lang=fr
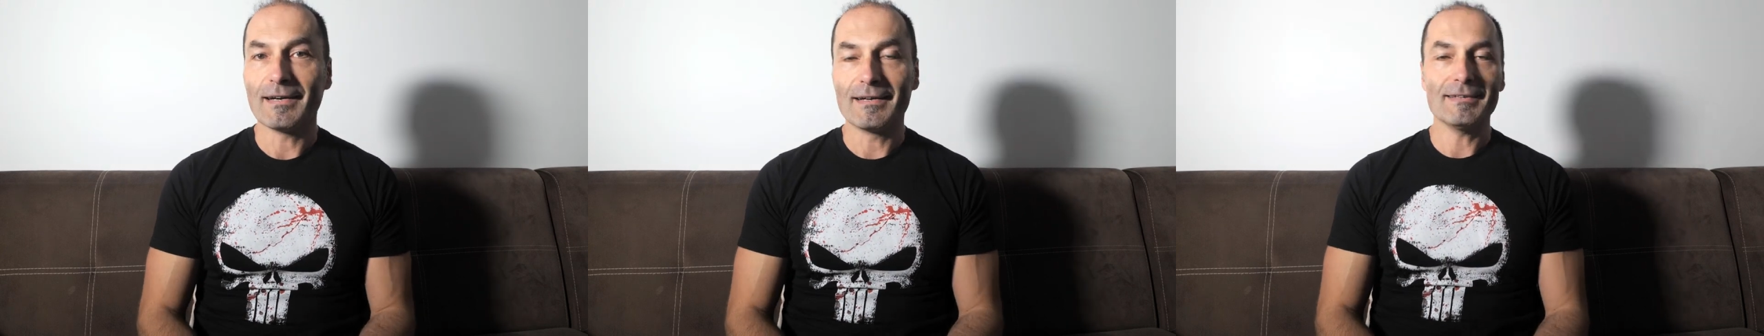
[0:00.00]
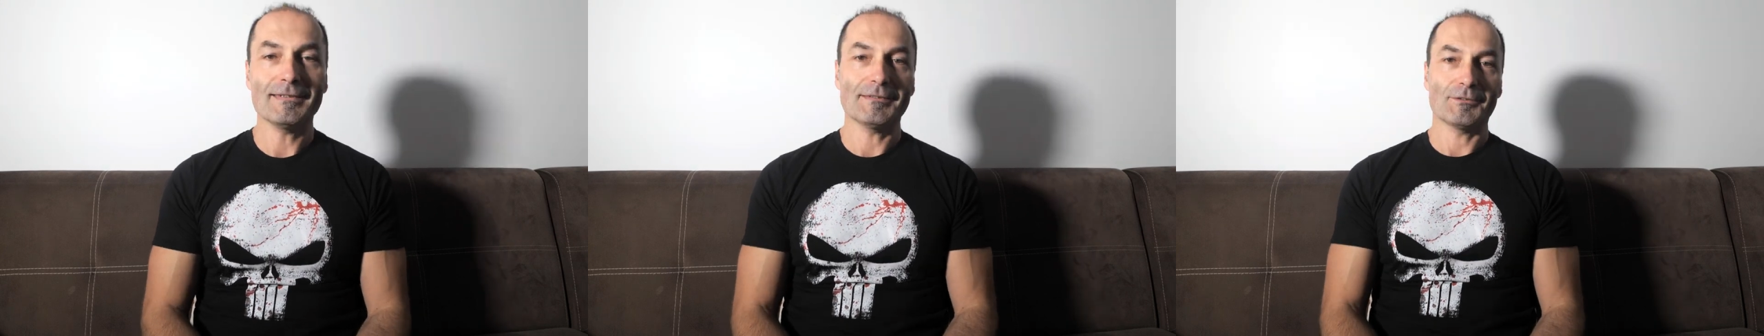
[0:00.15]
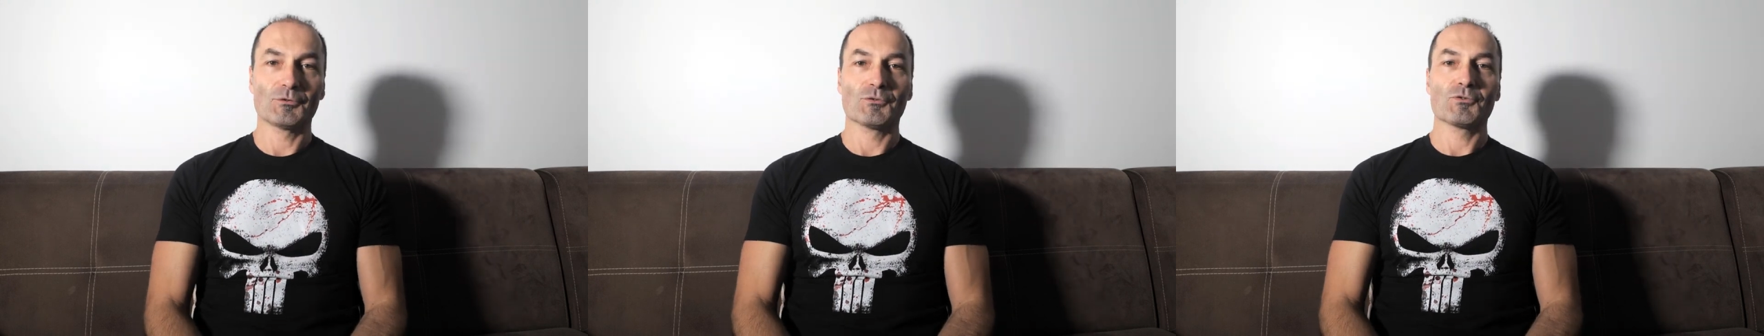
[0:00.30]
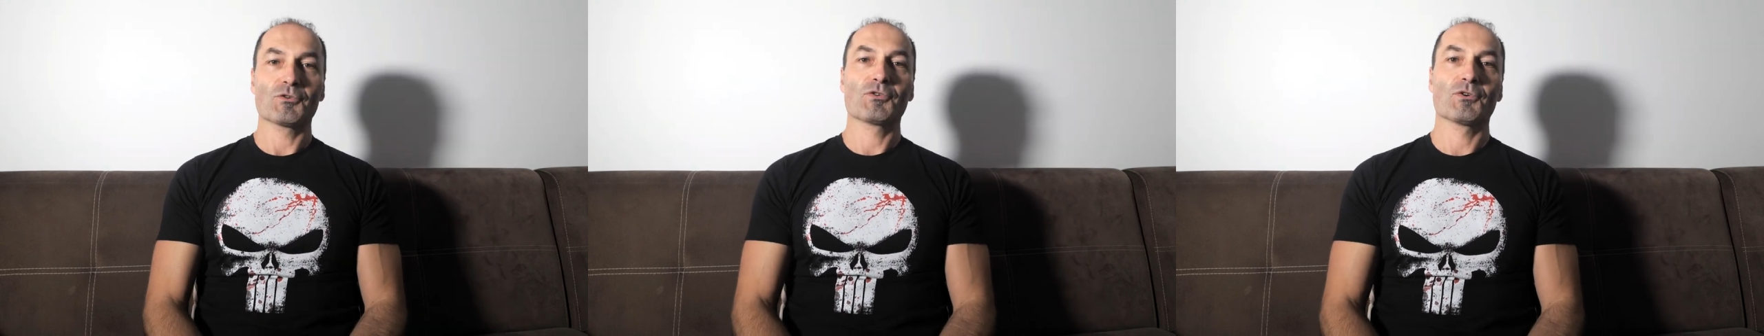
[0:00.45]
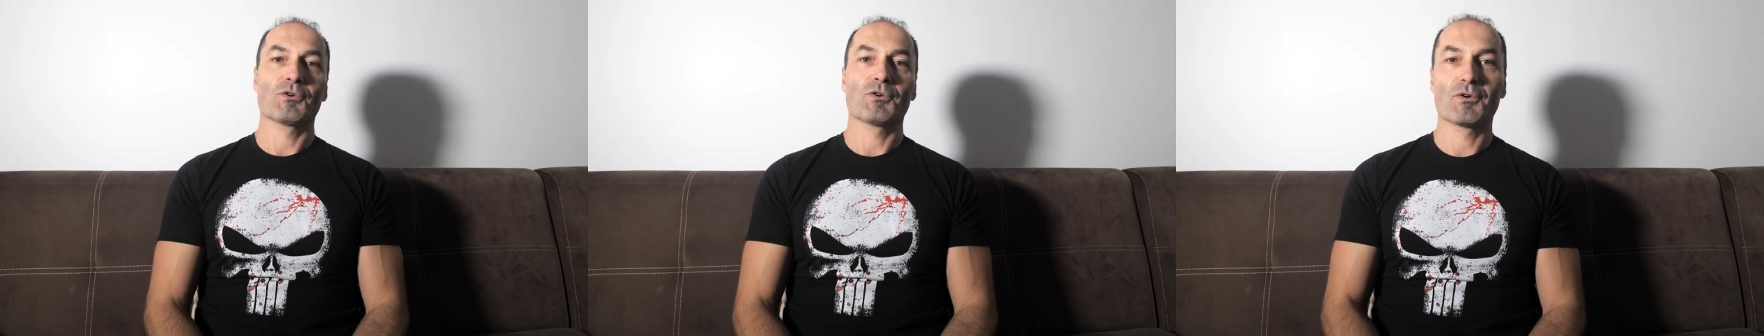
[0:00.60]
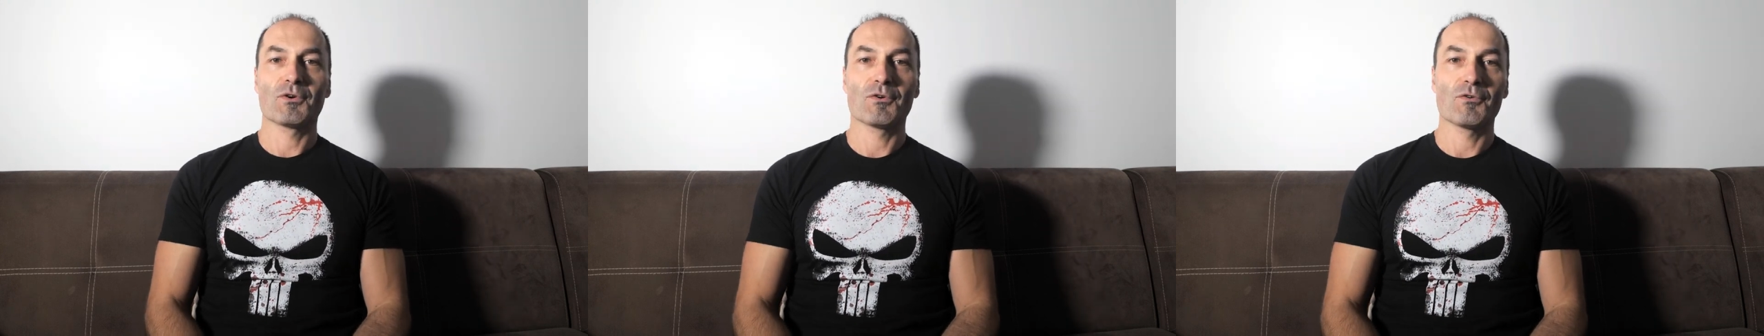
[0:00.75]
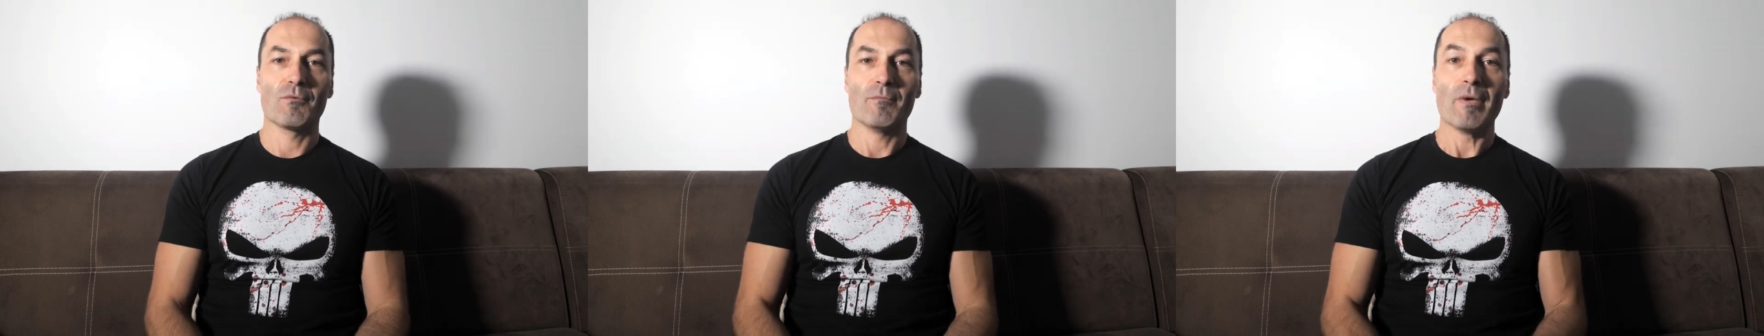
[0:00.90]
Hein. Donc
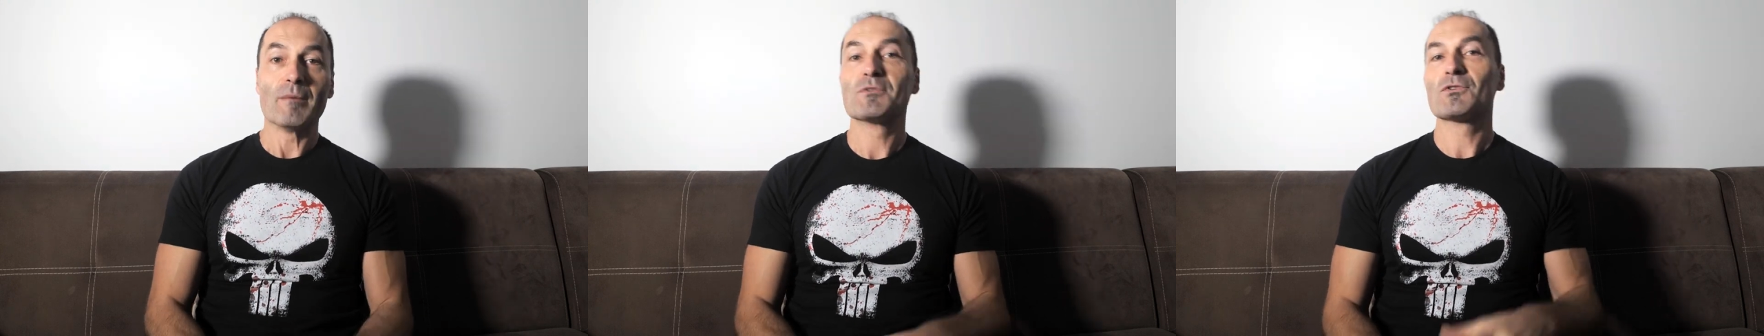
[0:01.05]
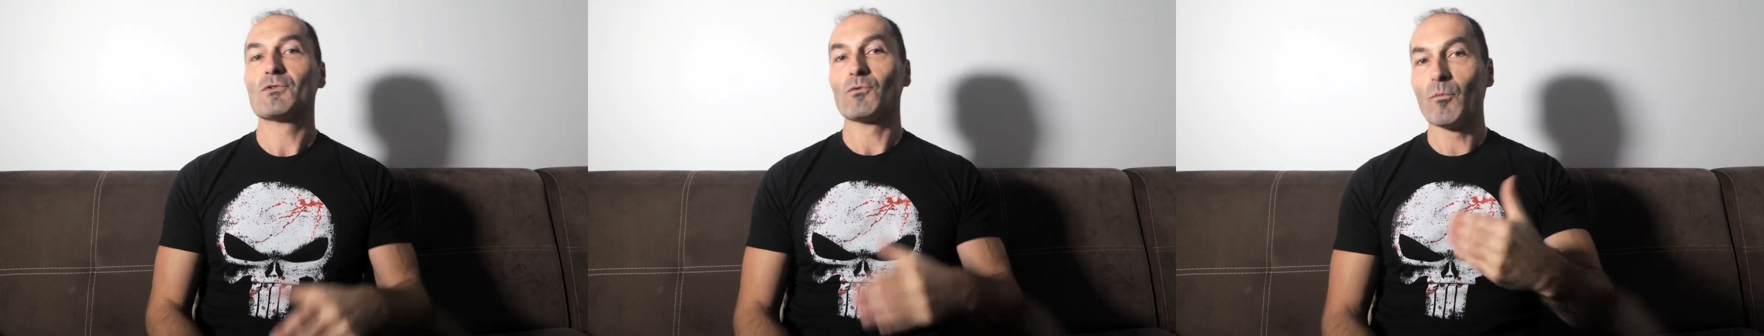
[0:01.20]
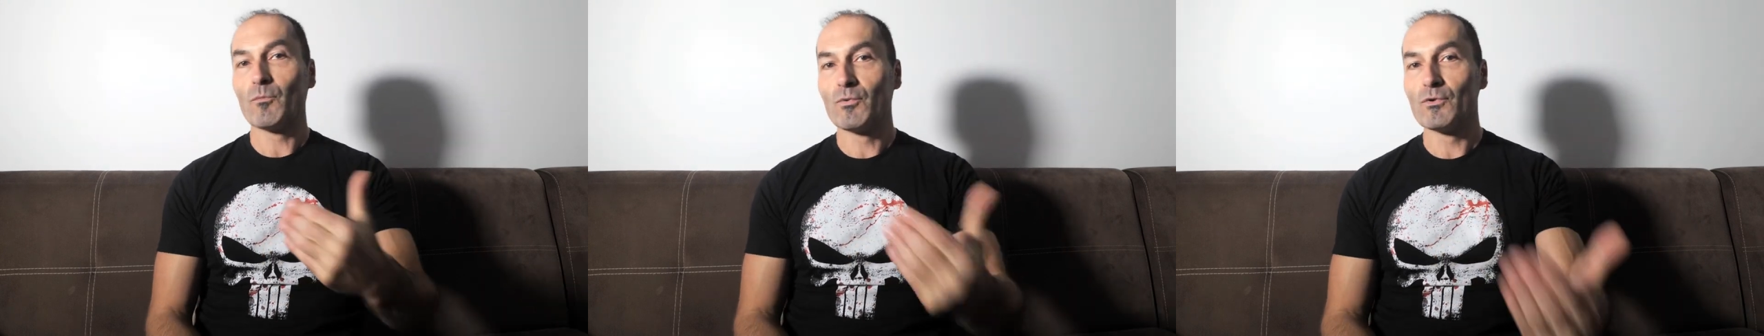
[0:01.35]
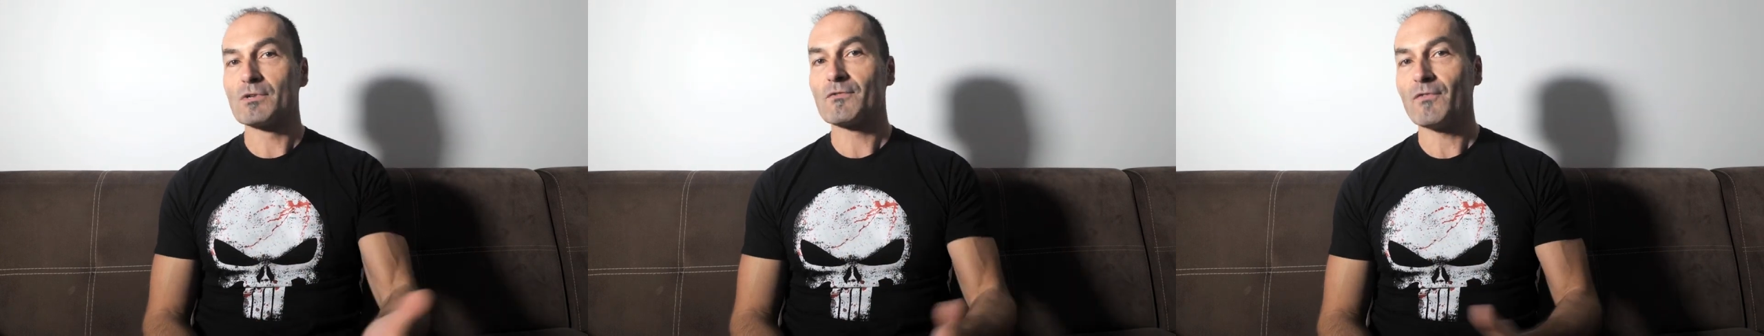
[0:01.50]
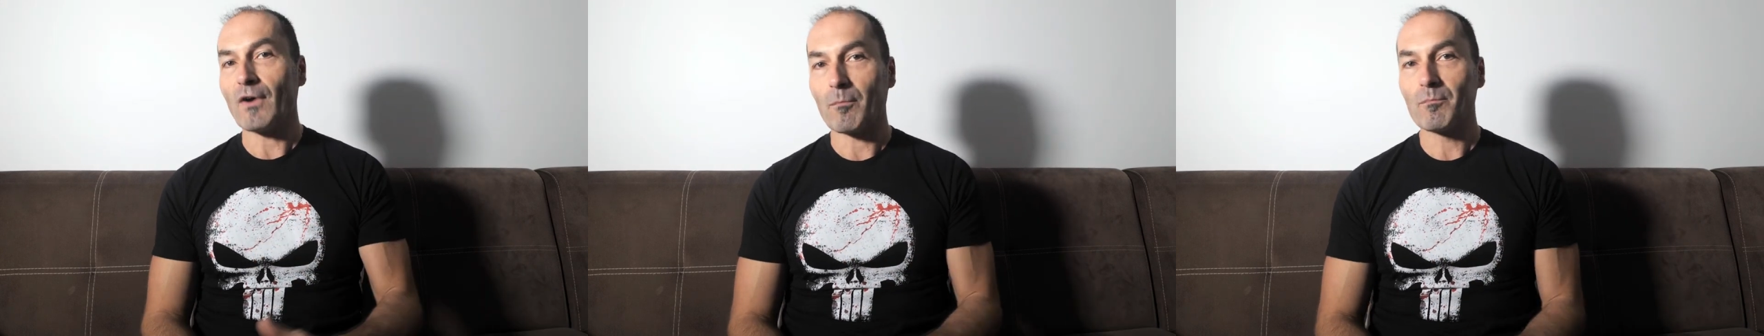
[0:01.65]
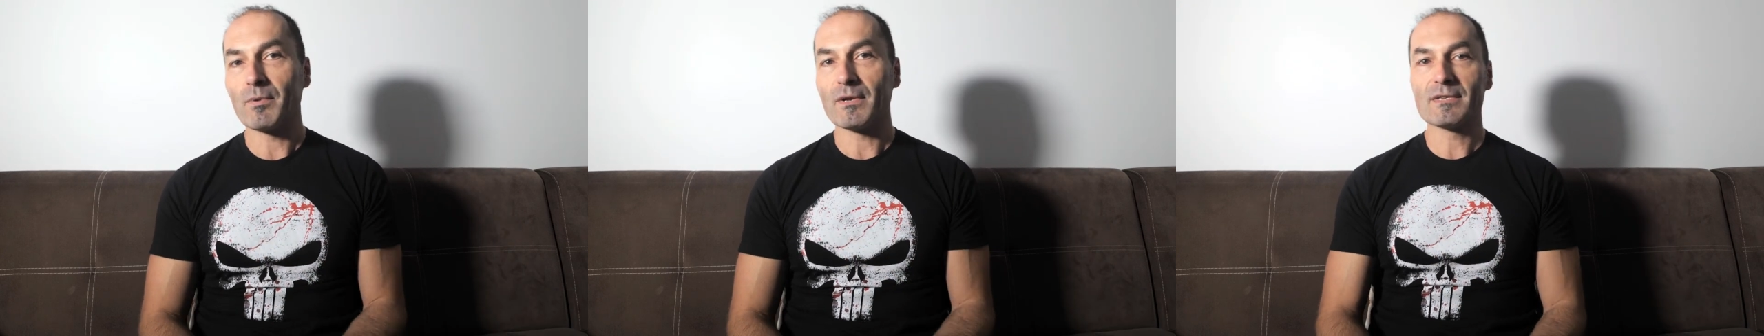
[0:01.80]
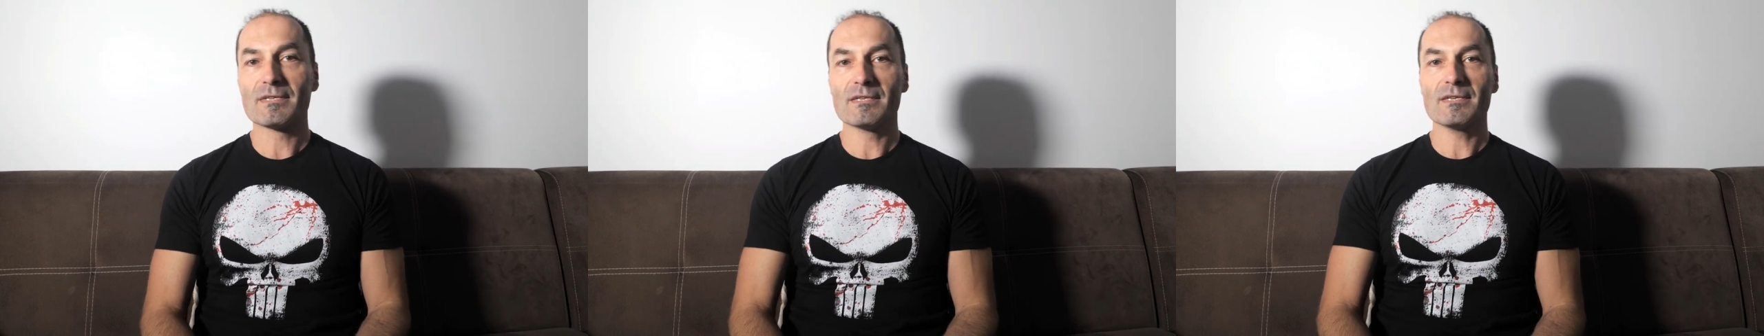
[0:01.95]
euh, même si on peut se
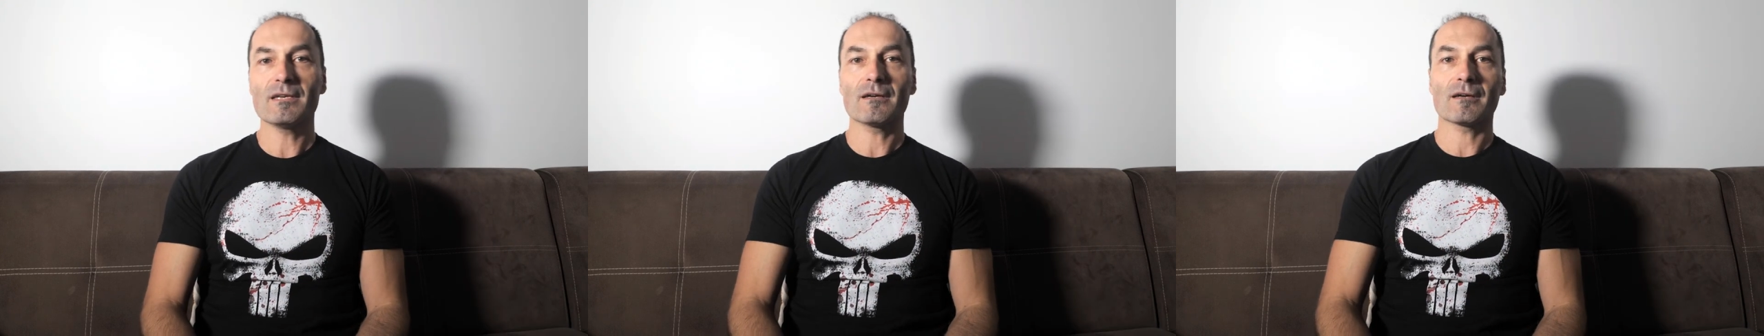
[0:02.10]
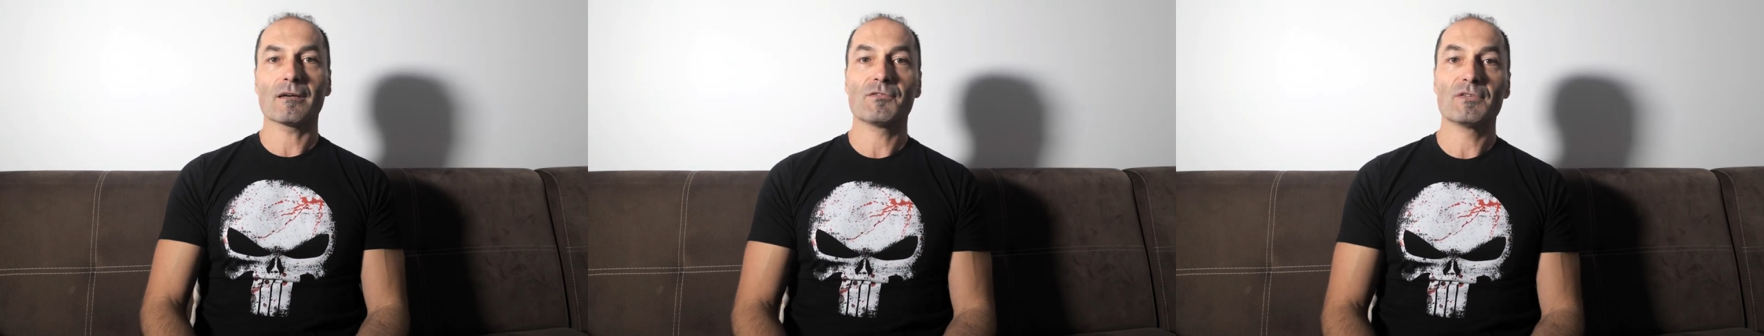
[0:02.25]
faire plaisir,